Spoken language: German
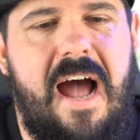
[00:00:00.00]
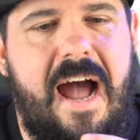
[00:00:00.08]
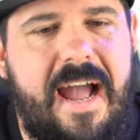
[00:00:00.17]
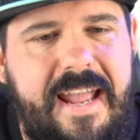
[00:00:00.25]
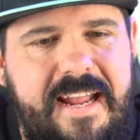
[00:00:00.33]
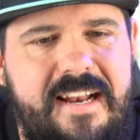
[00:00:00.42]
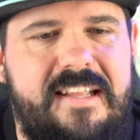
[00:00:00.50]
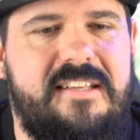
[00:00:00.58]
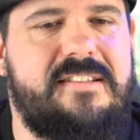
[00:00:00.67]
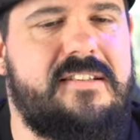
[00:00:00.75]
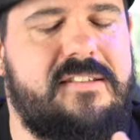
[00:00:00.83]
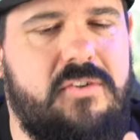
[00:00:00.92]

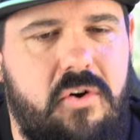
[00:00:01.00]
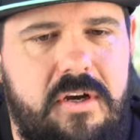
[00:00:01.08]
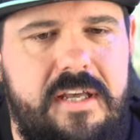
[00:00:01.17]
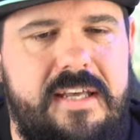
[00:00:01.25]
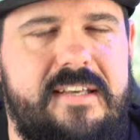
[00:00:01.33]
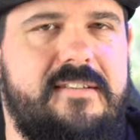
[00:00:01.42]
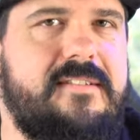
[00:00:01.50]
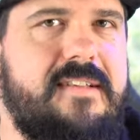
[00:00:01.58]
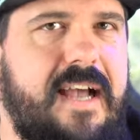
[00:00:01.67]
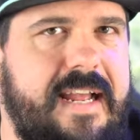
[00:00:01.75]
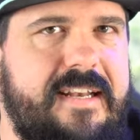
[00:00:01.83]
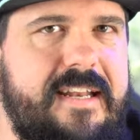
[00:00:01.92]
eigentlich zocke ich
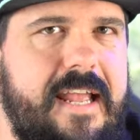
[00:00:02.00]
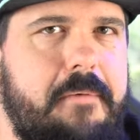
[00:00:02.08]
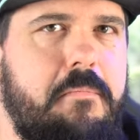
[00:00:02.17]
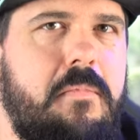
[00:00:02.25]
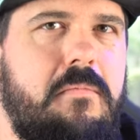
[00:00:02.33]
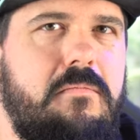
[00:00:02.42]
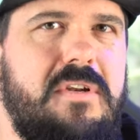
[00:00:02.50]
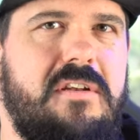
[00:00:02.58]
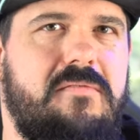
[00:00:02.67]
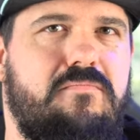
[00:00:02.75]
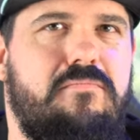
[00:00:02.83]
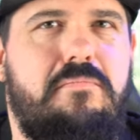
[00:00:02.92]
seitdem
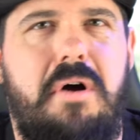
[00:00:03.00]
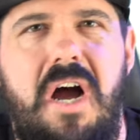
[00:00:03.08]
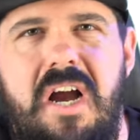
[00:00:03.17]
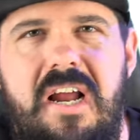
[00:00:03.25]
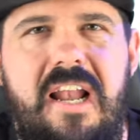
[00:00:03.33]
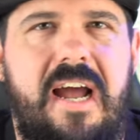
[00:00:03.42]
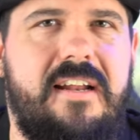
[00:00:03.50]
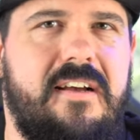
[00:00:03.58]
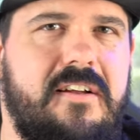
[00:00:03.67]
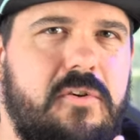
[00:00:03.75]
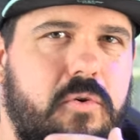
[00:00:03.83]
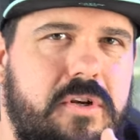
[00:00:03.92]
mit ein paar
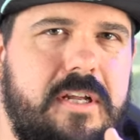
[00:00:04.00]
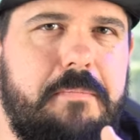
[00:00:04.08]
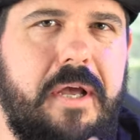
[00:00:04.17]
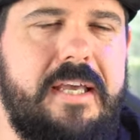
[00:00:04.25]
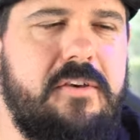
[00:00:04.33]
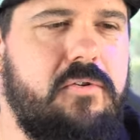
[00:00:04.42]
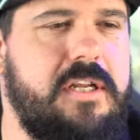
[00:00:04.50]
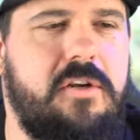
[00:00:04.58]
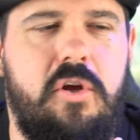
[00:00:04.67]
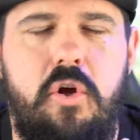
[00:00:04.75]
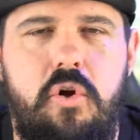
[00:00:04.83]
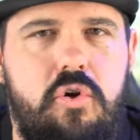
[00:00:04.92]
kleineren
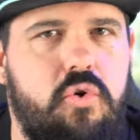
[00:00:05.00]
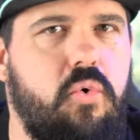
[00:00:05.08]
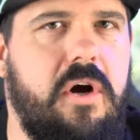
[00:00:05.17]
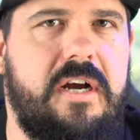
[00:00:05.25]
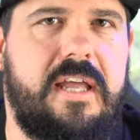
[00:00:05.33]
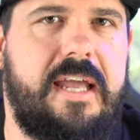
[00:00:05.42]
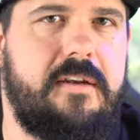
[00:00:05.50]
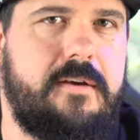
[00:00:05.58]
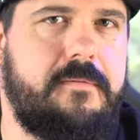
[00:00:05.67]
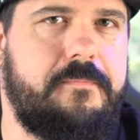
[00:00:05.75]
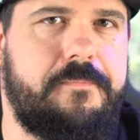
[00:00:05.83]
Unterbrechungen durchgehend.